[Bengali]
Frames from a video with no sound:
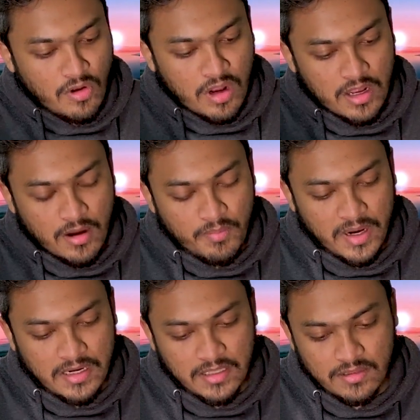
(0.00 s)
রকার আর্ম
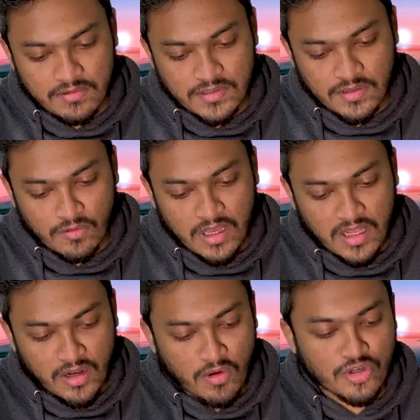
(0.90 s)
পাল্টাইতে হয়েছে তো
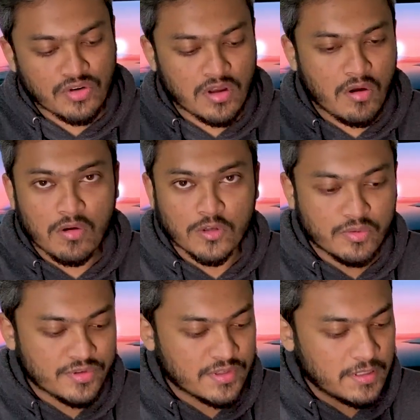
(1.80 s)
ওইখানে নয়শো টাকা খরচ
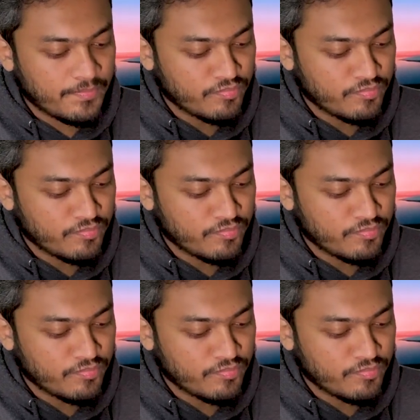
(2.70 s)
করছে